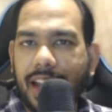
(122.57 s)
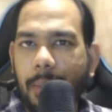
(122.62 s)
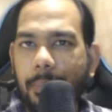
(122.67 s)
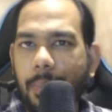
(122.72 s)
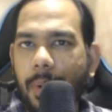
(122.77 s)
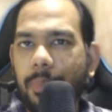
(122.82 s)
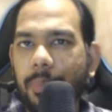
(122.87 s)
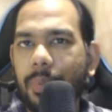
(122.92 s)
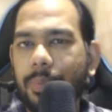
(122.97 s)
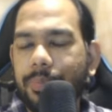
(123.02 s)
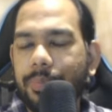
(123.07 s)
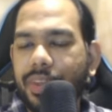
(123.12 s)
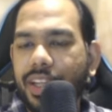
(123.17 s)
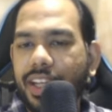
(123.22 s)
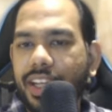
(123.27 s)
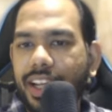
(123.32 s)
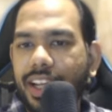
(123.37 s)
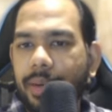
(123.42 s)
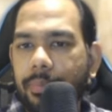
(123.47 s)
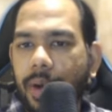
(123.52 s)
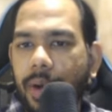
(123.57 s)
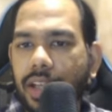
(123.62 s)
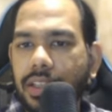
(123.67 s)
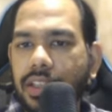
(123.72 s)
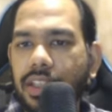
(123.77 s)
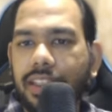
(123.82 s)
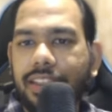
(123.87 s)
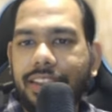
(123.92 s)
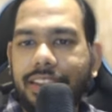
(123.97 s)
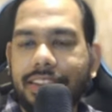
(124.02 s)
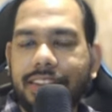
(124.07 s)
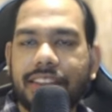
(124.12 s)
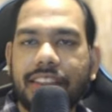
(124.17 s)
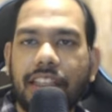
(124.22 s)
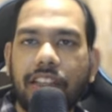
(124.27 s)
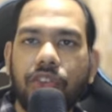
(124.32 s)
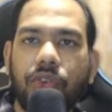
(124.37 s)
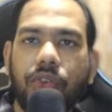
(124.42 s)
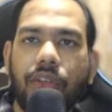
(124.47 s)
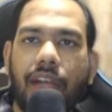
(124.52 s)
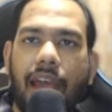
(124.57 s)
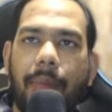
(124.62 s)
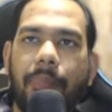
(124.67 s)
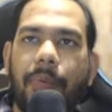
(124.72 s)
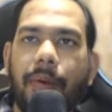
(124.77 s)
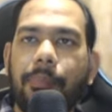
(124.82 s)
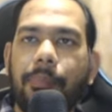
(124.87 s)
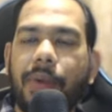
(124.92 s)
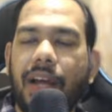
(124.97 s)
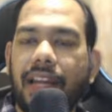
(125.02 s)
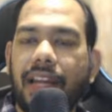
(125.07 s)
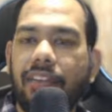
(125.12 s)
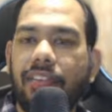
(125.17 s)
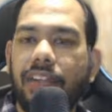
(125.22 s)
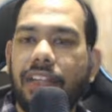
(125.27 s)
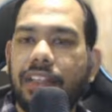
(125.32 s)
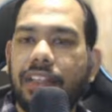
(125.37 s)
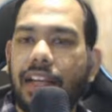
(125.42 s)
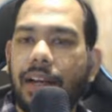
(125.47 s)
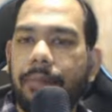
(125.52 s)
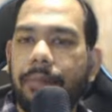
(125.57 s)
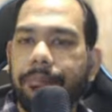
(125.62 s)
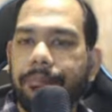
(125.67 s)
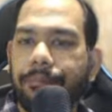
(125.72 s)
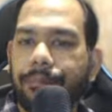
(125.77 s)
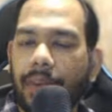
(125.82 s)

गैप अप ओपनिंग के बाद इसका जो गैप अप का लेवल था